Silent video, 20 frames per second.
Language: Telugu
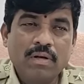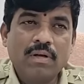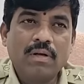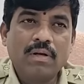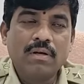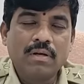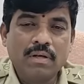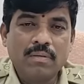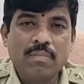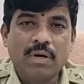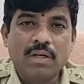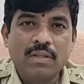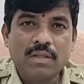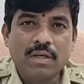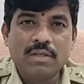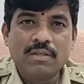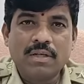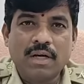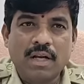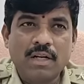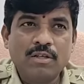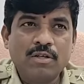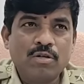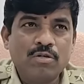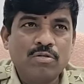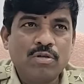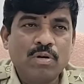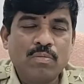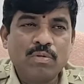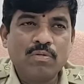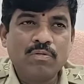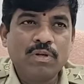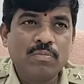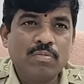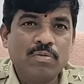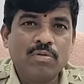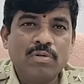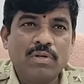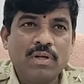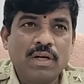ఈ భర్త స్నానం చేస్తున్నప్పుడు ఈ
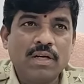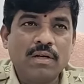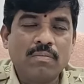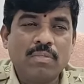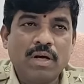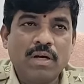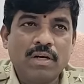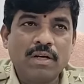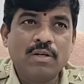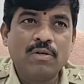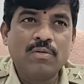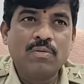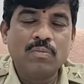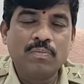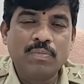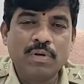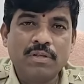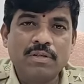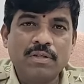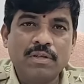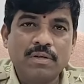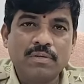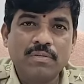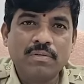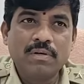గురుతుడానికి భార్యను పిలిచాడు